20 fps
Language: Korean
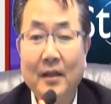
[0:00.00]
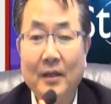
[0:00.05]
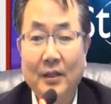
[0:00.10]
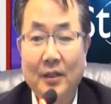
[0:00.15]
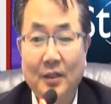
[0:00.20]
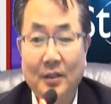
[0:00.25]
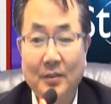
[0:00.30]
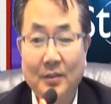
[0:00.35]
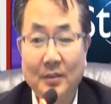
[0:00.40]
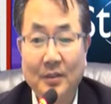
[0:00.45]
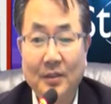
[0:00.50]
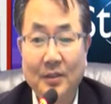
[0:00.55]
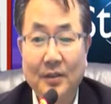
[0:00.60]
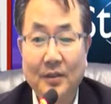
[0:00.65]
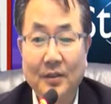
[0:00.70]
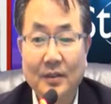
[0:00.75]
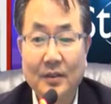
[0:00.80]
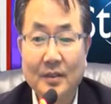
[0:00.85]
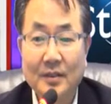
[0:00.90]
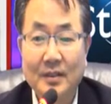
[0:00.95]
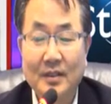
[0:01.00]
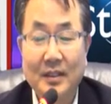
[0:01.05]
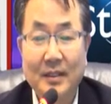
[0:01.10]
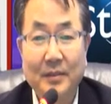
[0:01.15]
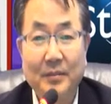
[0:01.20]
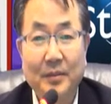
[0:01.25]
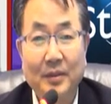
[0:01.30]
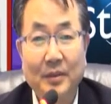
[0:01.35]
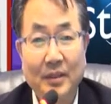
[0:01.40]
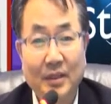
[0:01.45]
여러분 저는
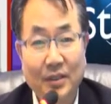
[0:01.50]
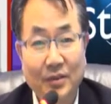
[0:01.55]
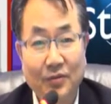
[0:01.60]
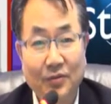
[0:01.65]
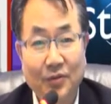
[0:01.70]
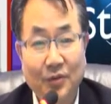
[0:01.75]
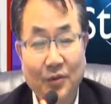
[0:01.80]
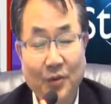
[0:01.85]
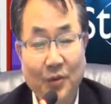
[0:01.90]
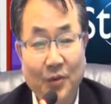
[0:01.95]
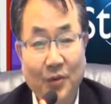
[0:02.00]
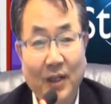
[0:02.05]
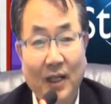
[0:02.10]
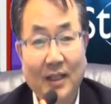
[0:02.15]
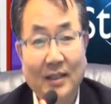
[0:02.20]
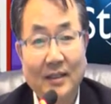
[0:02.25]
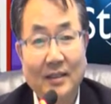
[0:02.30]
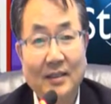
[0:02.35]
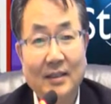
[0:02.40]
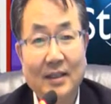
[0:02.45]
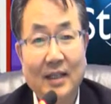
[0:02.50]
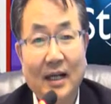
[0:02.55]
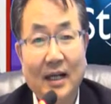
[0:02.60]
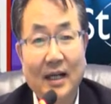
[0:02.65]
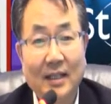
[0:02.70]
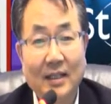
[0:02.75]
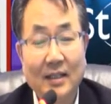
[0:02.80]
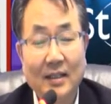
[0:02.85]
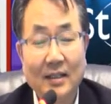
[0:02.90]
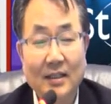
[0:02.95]
지난번 이 스튜디오로 같은
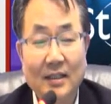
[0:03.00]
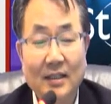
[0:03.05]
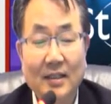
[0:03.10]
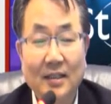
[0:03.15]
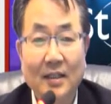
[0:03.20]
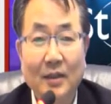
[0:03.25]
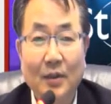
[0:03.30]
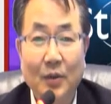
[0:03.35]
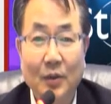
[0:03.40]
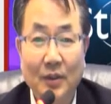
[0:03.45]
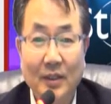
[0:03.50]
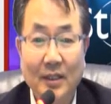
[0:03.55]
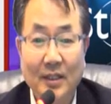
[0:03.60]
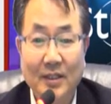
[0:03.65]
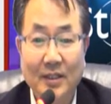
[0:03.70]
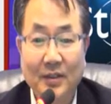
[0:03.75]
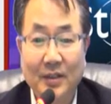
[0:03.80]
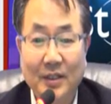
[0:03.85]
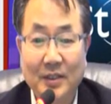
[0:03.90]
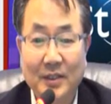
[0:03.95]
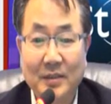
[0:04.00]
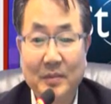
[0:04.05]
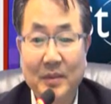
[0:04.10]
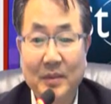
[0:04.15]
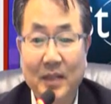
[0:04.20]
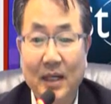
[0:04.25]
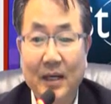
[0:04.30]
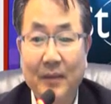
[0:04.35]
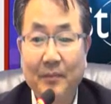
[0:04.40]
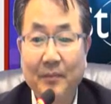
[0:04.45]
강의를 올린 적이
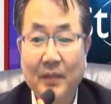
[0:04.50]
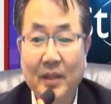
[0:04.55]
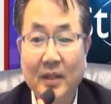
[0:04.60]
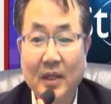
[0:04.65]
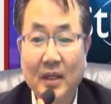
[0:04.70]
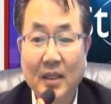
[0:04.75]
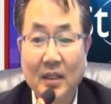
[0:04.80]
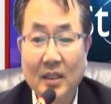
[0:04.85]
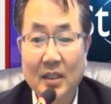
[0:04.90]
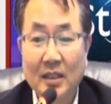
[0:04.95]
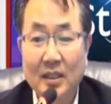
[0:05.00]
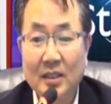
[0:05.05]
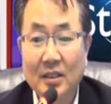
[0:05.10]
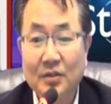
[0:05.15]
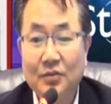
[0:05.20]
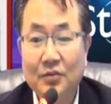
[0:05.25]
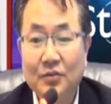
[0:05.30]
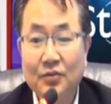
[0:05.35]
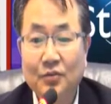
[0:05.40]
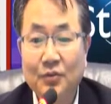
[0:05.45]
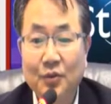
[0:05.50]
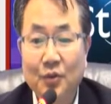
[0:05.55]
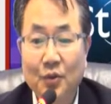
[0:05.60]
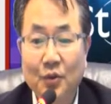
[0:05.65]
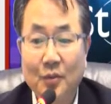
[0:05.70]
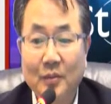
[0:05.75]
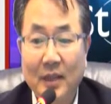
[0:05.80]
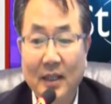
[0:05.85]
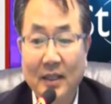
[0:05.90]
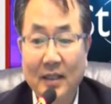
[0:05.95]
있습니다. 이
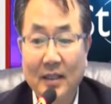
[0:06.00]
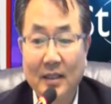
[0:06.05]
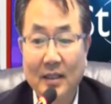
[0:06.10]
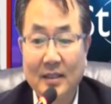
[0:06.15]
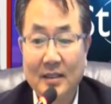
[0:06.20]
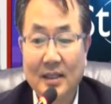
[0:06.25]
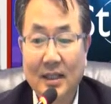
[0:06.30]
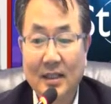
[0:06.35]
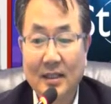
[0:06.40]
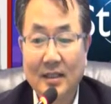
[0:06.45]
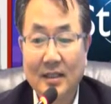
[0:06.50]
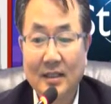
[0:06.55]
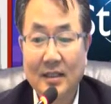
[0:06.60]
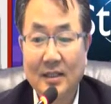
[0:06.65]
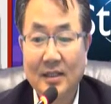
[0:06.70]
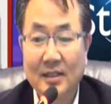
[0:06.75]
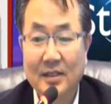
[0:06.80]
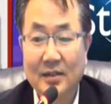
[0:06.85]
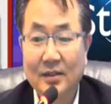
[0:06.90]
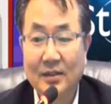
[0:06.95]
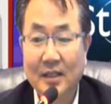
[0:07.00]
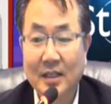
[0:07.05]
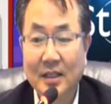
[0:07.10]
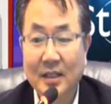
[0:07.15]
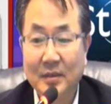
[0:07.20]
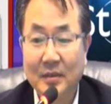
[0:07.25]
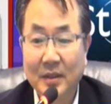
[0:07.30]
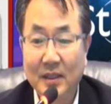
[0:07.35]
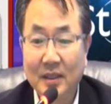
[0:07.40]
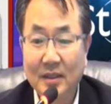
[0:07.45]
스튜디오로 만드는 장치는
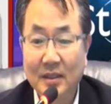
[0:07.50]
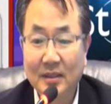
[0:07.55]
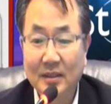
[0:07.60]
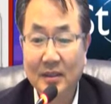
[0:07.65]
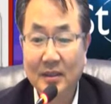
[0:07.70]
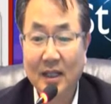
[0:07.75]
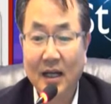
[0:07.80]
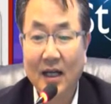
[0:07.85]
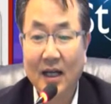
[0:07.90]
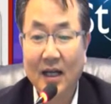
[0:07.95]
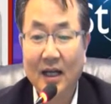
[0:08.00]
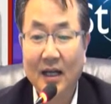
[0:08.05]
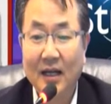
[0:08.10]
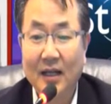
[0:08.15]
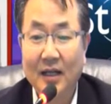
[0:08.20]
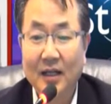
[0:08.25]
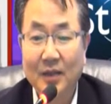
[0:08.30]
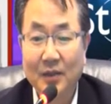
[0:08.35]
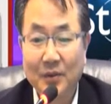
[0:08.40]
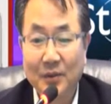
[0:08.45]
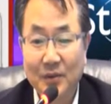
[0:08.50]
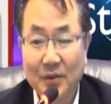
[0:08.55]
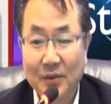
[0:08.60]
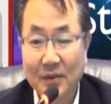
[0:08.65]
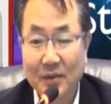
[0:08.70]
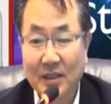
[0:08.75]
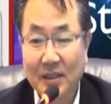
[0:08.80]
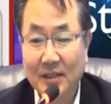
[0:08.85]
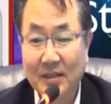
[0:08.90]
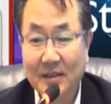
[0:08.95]
선생님이 크다, 또
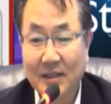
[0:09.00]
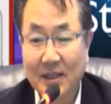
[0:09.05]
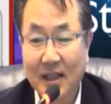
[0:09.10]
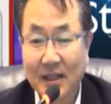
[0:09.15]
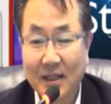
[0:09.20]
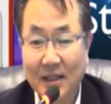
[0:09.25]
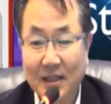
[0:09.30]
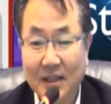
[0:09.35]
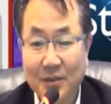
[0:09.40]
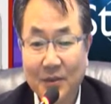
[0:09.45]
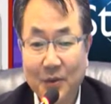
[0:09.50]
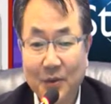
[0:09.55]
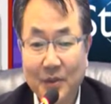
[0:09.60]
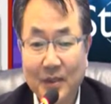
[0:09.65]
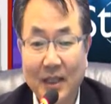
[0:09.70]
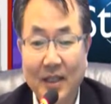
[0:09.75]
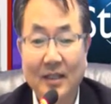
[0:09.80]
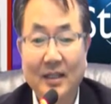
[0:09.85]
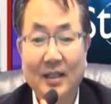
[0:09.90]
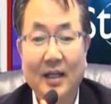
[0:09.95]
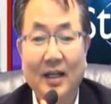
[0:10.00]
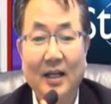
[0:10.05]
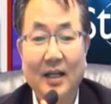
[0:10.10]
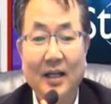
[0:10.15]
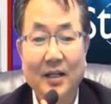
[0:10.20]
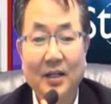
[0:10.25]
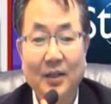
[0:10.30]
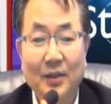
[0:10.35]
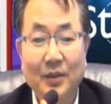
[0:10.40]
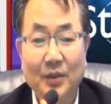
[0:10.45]
선생님이 상대적으로 작다,
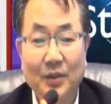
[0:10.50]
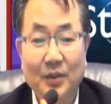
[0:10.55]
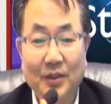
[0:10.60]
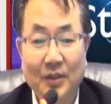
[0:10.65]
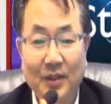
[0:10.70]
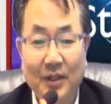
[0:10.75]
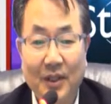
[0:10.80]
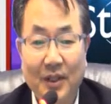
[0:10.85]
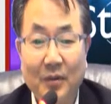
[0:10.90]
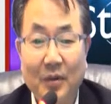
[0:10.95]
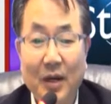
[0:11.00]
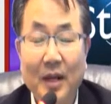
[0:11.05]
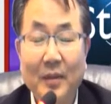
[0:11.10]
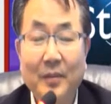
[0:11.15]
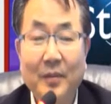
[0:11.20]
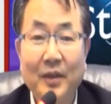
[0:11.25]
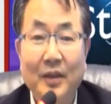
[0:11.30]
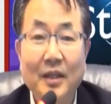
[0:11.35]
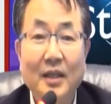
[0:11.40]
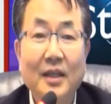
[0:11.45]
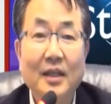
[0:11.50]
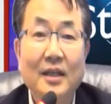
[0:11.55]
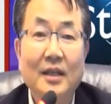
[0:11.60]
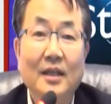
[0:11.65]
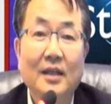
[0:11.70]
또 이렇게 화면이